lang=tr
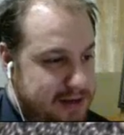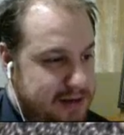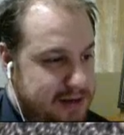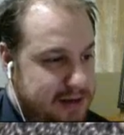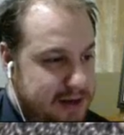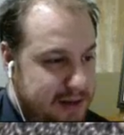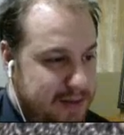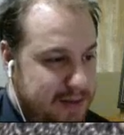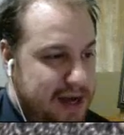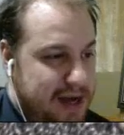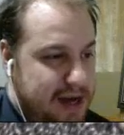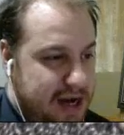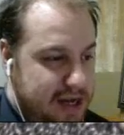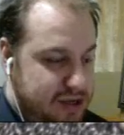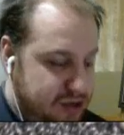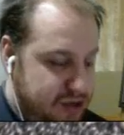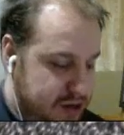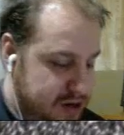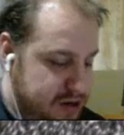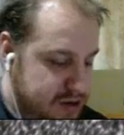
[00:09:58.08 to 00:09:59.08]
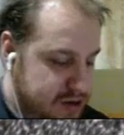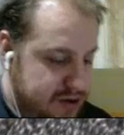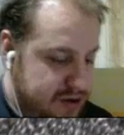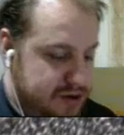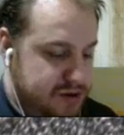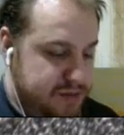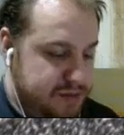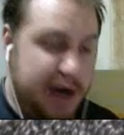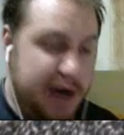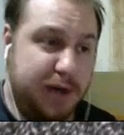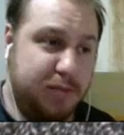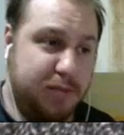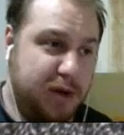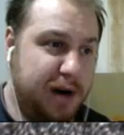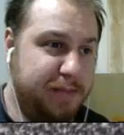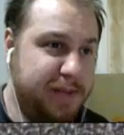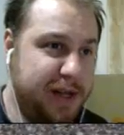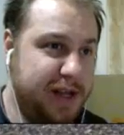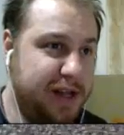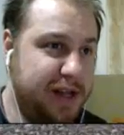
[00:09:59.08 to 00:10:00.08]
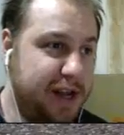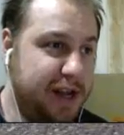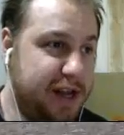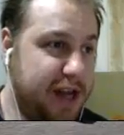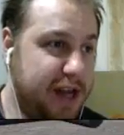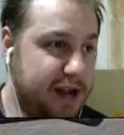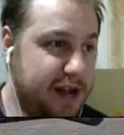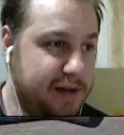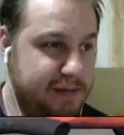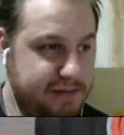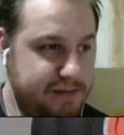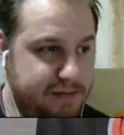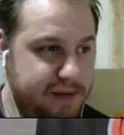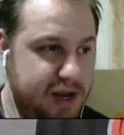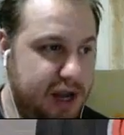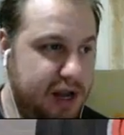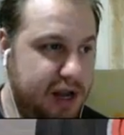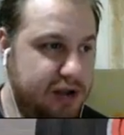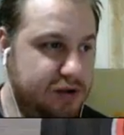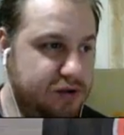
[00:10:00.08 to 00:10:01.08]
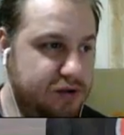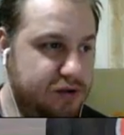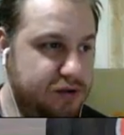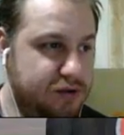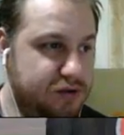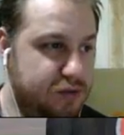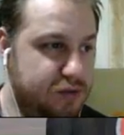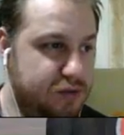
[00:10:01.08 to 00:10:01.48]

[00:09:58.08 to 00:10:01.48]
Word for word: Değil mi? Gasolin doldu. Bak muhabbet ederken şeyi de doldurdum.